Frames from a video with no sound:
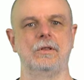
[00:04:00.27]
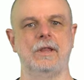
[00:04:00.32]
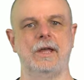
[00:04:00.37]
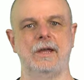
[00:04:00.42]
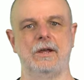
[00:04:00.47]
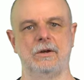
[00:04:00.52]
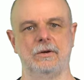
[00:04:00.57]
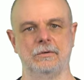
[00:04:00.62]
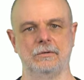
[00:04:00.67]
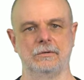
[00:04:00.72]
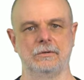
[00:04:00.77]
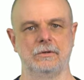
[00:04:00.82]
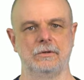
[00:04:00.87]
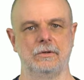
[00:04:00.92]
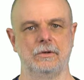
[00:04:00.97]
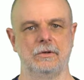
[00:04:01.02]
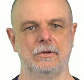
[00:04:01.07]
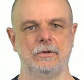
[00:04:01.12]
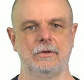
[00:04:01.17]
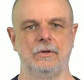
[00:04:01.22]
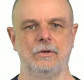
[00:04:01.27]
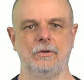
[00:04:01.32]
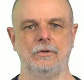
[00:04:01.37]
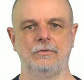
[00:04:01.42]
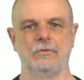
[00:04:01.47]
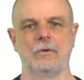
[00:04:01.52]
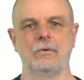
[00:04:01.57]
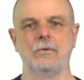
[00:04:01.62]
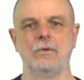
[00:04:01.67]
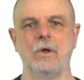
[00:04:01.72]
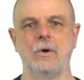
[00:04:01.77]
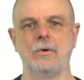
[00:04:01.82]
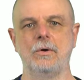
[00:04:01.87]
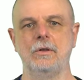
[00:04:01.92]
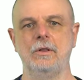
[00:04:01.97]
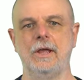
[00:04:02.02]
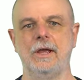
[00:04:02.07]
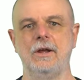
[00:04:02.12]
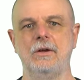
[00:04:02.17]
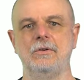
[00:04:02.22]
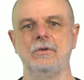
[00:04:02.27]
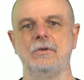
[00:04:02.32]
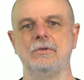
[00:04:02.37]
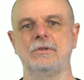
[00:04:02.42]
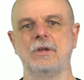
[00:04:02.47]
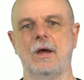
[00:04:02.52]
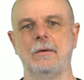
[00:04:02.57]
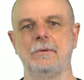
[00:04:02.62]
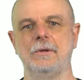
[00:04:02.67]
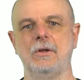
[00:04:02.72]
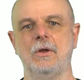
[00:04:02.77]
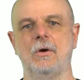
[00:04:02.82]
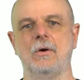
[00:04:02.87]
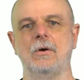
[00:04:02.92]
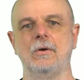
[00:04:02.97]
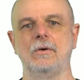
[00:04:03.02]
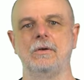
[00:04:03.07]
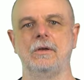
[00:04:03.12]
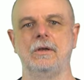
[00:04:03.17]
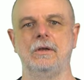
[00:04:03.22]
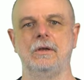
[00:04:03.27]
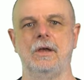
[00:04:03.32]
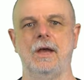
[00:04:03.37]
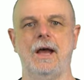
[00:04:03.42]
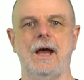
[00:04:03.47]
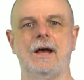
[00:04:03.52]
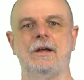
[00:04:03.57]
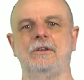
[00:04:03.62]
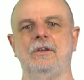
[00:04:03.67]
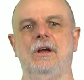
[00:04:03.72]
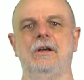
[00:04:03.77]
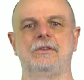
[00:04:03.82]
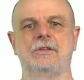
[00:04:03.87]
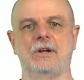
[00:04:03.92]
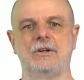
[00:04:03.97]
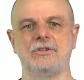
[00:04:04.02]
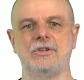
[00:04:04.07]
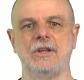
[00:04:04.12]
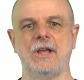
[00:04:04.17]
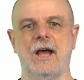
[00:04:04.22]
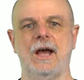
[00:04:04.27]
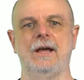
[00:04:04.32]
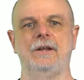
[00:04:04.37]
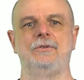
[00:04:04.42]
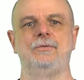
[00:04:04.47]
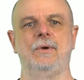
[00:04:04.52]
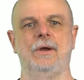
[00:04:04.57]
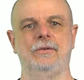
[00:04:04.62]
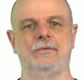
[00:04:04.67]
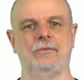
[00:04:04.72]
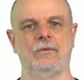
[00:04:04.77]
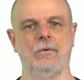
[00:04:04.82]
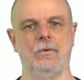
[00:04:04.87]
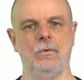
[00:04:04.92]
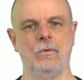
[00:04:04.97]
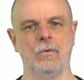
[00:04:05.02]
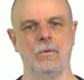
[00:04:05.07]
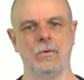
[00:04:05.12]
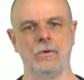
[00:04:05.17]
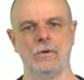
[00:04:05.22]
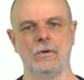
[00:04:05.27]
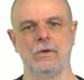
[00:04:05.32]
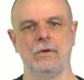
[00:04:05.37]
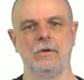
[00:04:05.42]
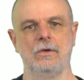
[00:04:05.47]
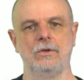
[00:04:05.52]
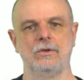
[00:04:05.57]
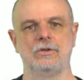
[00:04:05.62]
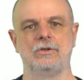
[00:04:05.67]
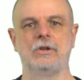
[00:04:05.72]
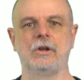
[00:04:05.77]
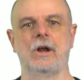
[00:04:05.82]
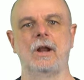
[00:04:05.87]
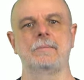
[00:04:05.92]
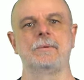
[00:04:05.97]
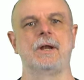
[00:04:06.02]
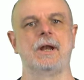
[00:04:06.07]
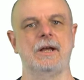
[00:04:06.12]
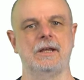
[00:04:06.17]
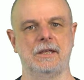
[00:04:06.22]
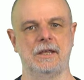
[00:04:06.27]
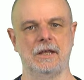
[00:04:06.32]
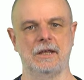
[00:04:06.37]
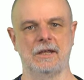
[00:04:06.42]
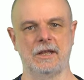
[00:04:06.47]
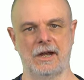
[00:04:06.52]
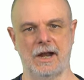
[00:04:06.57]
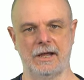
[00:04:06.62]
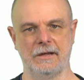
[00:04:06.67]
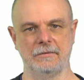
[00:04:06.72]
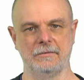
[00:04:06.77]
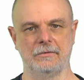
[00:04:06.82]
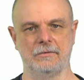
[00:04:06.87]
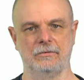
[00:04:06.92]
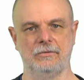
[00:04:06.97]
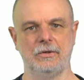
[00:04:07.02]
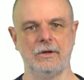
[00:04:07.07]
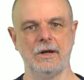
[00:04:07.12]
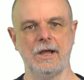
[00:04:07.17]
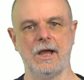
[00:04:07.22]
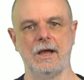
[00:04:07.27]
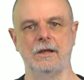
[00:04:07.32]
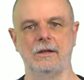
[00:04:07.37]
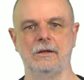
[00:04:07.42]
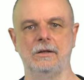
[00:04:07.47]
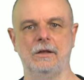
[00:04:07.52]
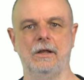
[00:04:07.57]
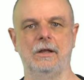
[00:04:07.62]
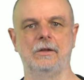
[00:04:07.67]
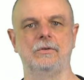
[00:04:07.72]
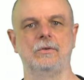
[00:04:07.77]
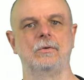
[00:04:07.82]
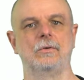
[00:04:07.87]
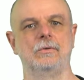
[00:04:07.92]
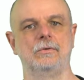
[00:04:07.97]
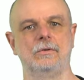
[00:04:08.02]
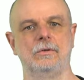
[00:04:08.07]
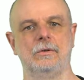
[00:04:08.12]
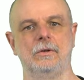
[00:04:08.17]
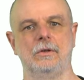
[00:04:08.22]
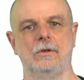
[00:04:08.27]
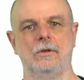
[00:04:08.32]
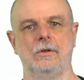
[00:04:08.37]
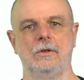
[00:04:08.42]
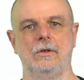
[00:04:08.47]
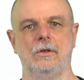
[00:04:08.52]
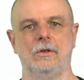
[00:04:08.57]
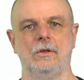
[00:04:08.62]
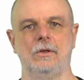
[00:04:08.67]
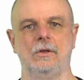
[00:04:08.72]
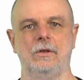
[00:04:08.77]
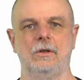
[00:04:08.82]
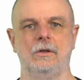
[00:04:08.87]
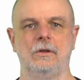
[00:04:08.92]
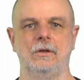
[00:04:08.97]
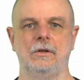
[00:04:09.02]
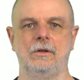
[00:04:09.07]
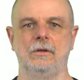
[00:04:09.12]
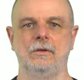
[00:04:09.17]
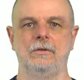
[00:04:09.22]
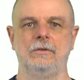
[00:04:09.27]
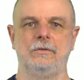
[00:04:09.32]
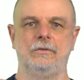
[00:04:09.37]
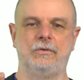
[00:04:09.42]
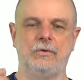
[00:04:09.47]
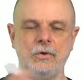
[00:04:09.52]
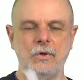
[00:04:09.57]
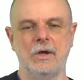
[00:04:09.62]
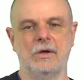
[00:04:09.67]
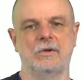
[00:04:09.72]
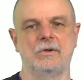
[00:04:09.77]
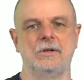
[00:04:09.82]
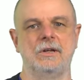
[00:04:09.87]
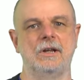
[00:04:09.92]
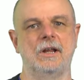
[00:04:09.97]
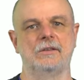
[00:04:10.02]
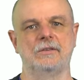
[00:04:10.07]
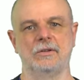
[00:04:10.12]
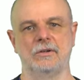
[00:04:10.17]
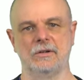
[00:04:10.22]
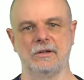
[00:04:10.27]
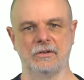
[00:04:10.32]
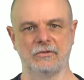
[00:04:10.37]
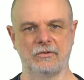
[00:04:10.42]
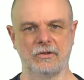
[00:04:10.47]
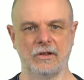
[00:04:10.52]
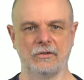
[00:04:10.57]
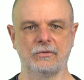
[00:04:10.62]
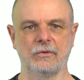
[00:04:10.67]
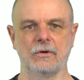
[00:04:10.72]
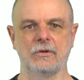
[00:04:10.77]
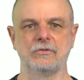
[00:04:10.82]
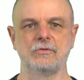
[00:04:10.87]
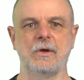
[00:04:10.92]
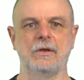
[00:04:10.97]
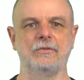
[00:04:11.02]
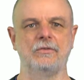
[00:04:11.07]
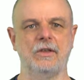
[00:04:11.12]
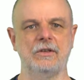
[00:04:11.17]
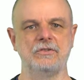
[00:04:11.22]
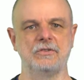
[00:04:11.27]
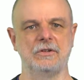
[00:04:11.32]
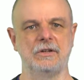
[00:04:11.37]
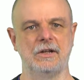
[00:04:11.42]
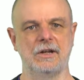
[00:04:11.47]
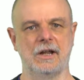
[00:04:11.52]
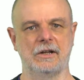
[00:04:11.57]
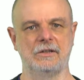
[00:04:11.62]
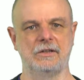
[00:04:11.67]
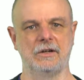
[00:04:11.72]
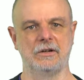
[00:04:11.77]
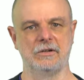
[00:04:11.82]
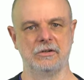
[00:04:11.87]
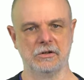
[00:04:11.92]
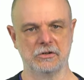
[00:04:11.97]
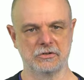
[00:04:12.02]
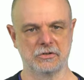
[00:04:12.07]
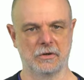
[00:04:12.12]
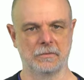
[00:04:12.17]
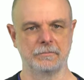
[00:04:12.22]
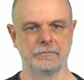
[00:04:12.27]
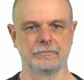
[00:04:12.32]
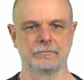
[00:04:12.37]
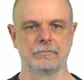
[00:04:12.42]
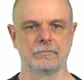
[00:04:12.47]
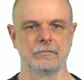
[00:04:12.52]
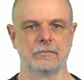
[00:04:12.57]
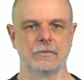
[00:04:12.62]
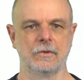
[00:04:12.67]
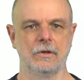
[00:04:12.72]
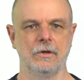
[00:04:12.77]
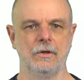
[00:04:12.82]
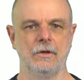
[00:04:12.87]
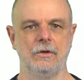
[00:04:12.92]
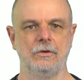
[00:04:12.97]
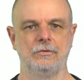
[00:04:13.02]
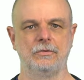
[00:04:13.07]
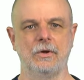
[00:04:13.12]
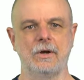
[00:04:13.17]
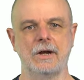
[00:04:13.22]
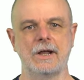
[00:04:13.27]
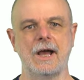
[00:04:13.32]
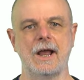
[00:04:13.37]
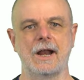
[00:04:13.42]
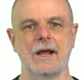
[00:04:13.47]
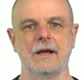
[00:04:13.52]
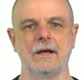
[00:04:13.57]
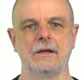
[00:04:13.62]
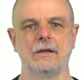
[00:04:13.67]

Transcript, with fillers: layer。その lower layer のための新しいアドレスを調べなきゃいけない。それが、えっと、通訳になっているんですね。それは translation になっているでしょう。それから、